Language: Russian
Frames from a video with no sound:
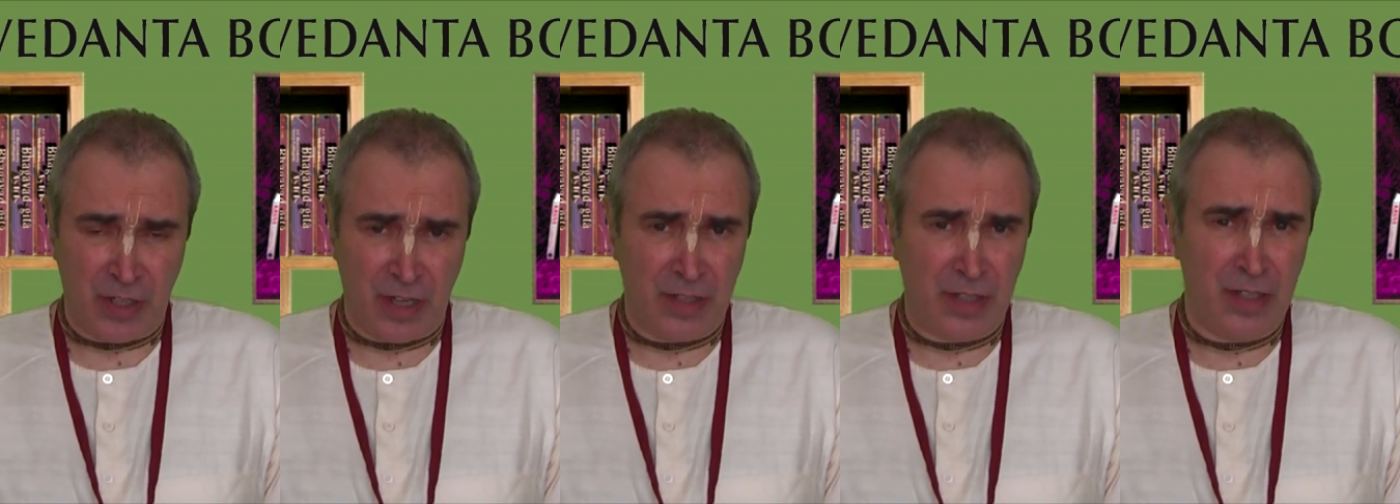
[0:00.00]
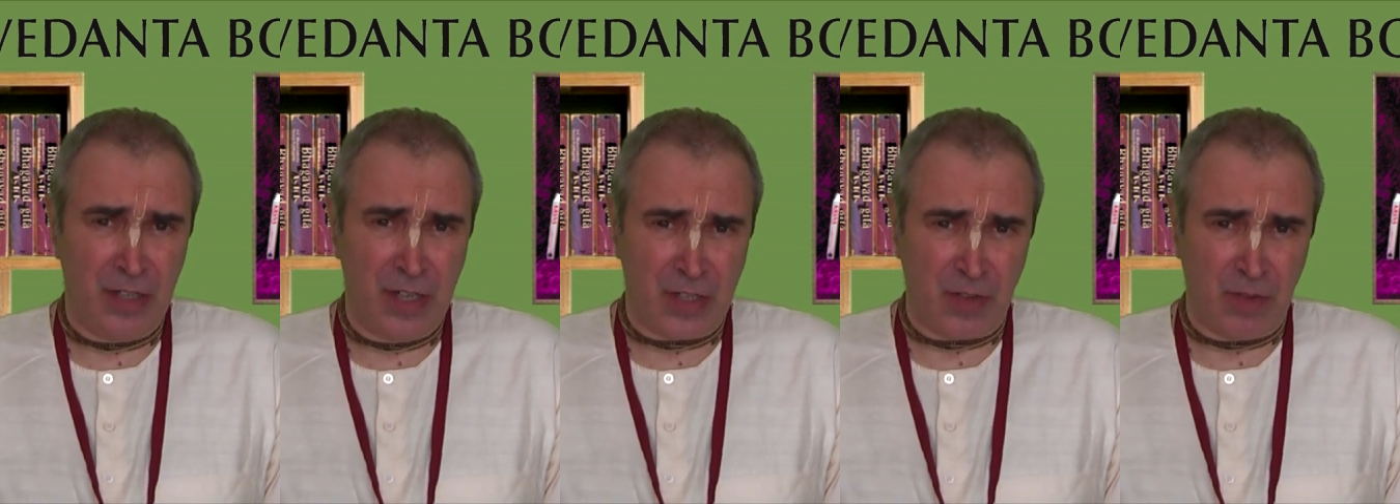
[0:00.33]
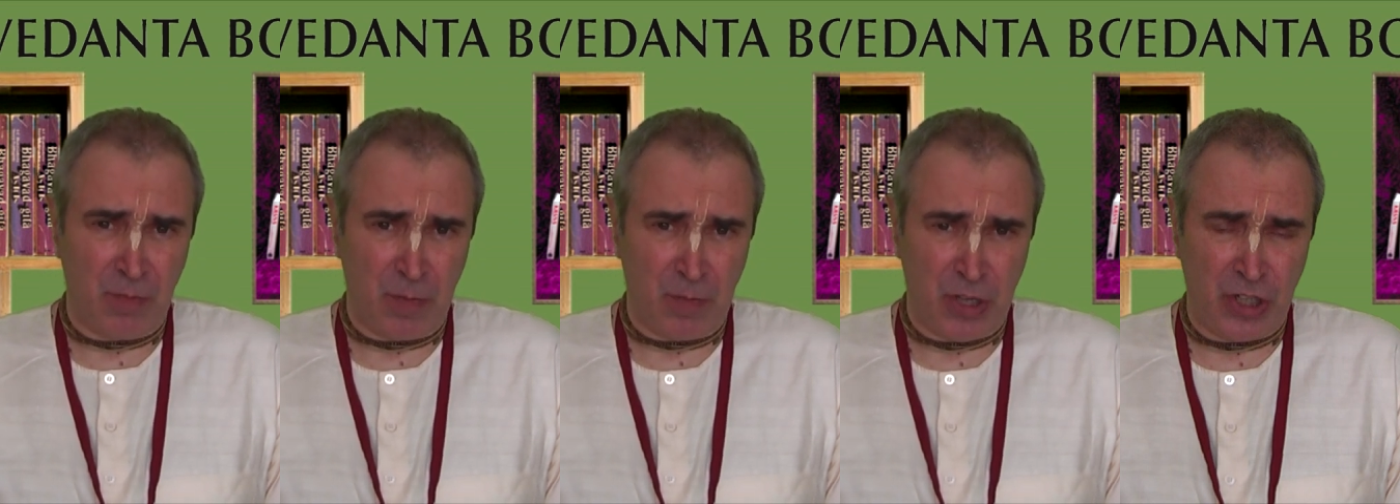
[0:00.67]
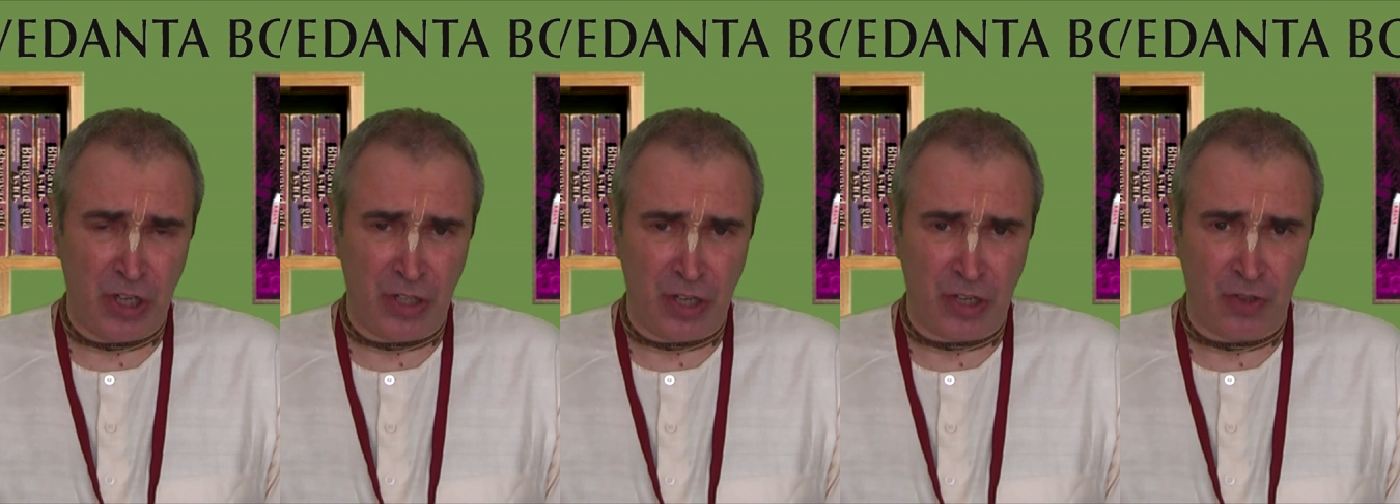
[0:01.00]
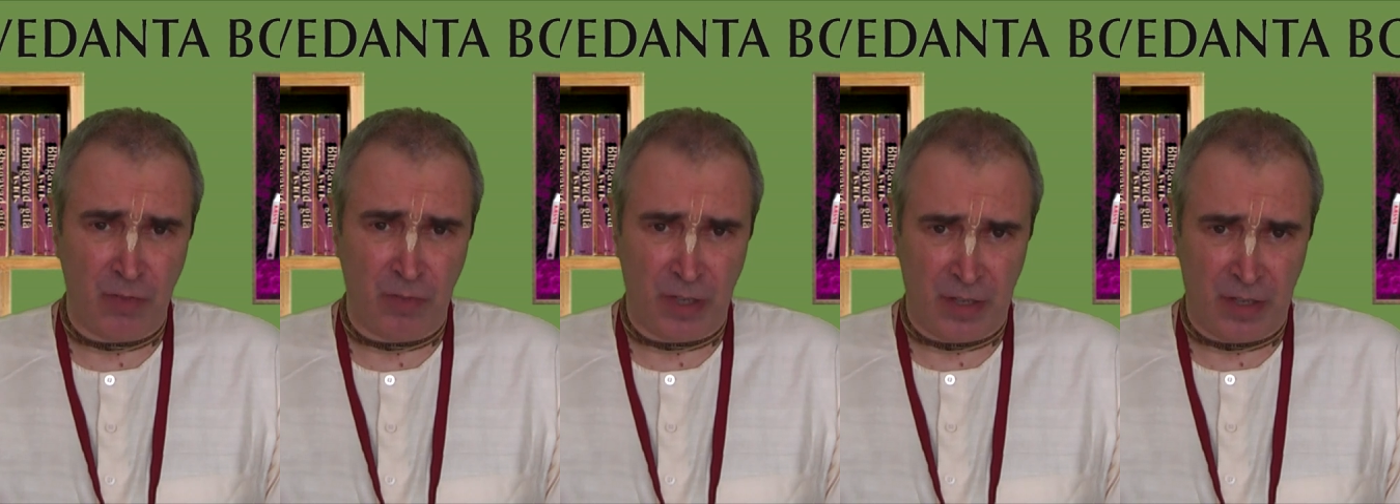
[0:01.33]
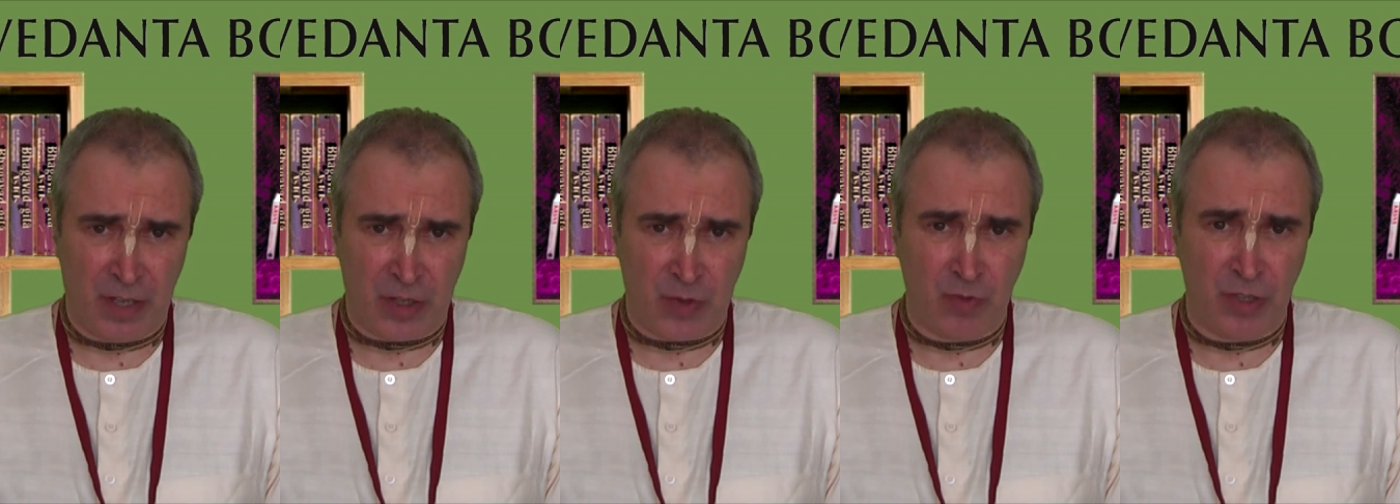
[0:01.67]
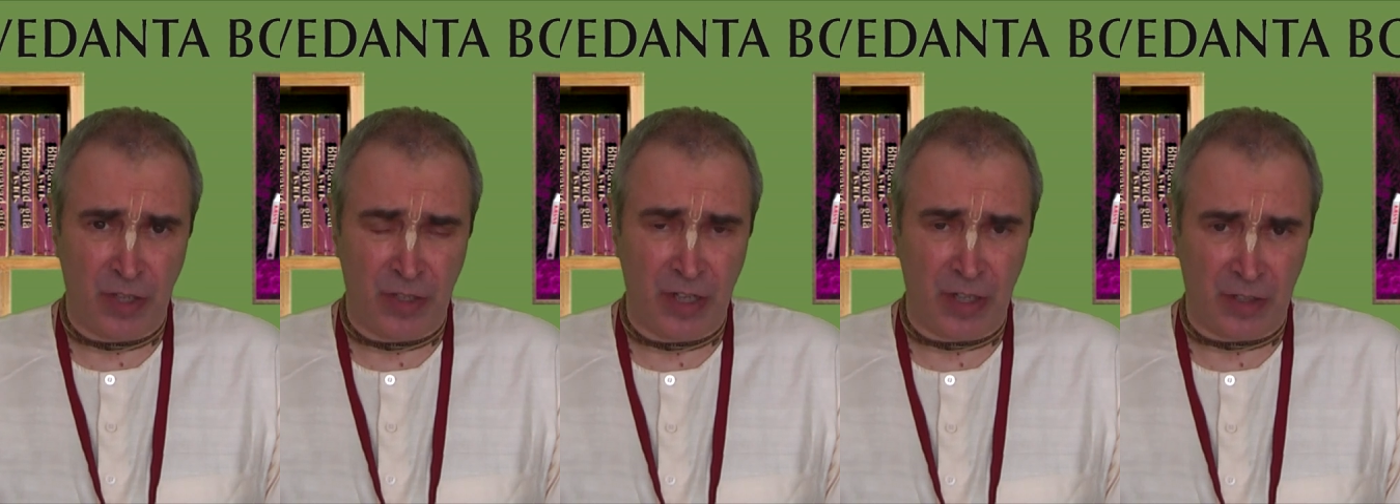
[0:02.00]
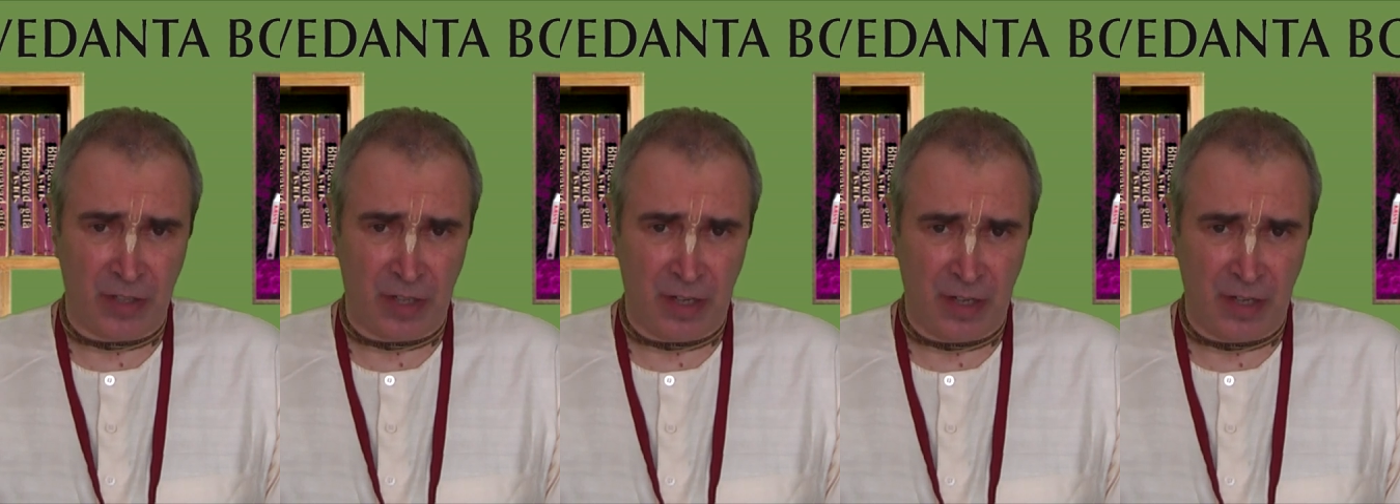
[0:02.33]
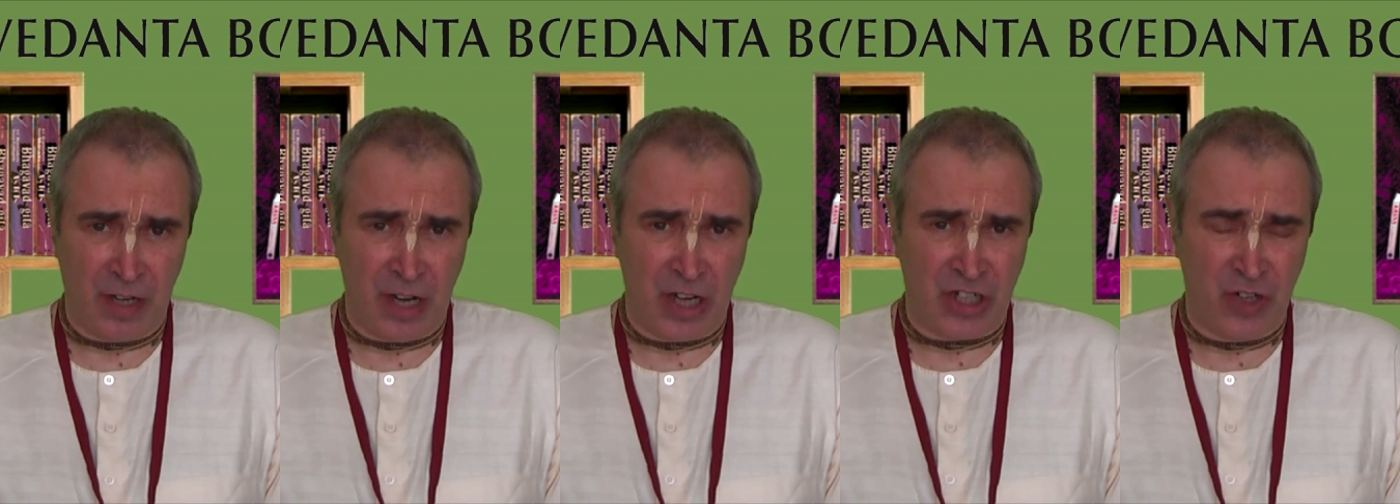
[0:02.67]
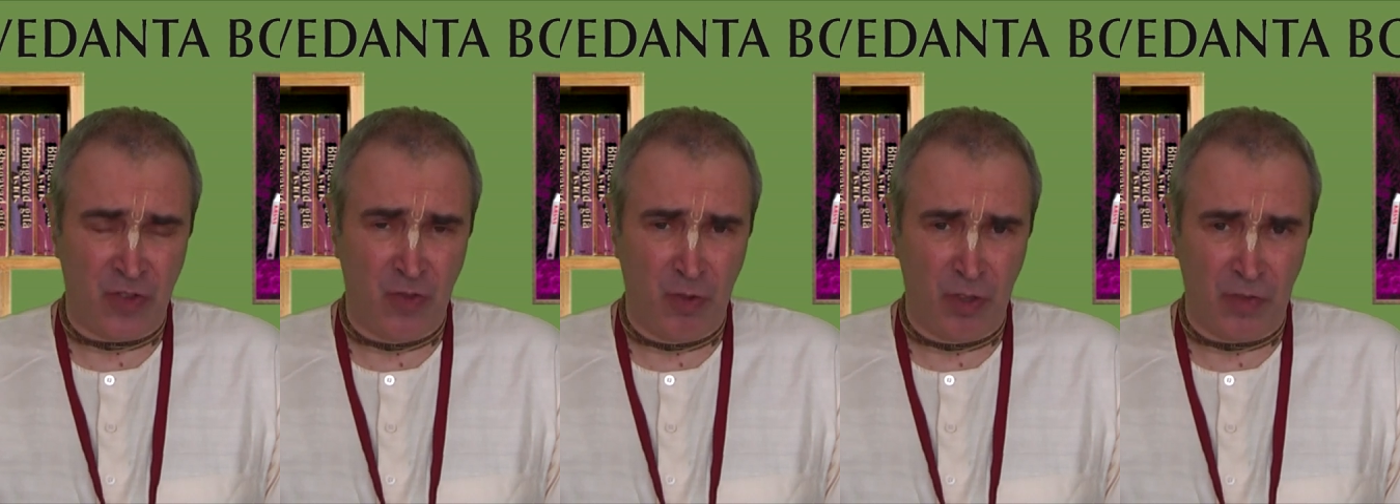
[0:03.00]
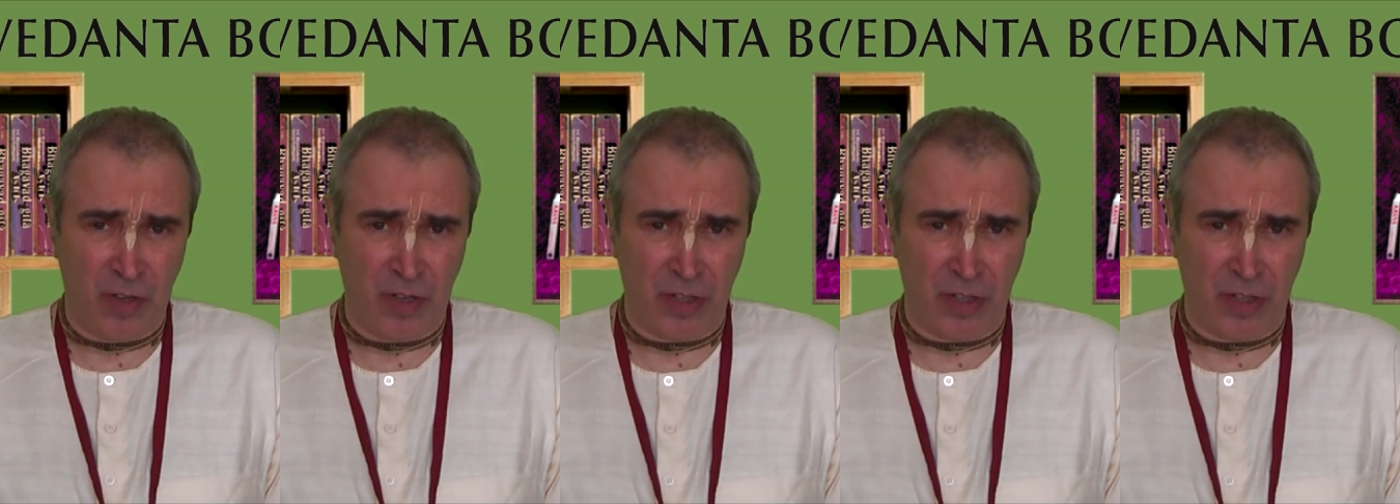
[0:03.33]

Я не единственный попечитель, чтобы остудить некоторые горячие головы,